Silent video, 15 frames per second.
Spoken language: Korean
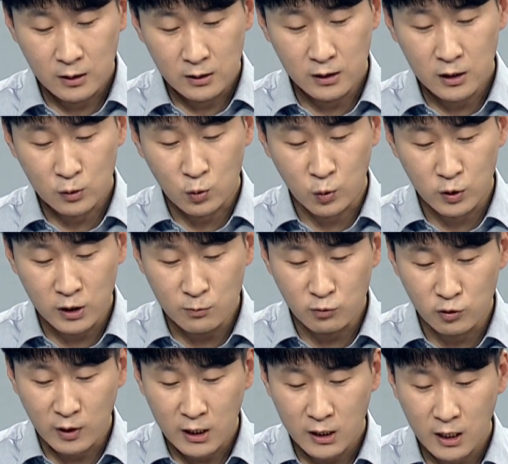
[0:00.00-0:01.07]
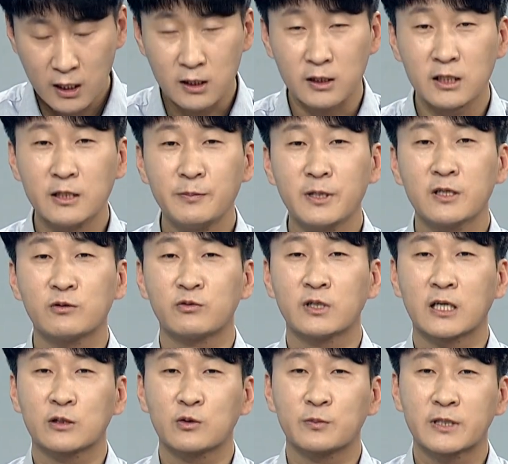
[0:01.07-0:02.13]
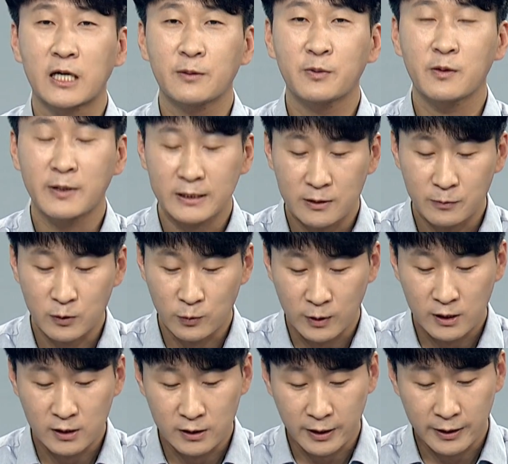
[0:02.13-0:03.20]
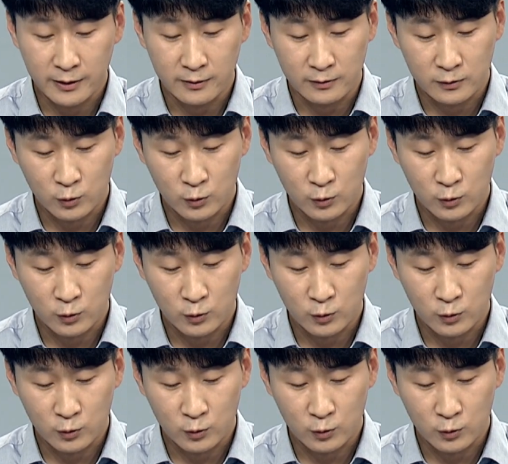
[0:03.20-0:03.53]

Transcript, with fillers: 일단 조직 문화에 대한 의미를 우리가 좀 살펴봤으면 좋겠는데요.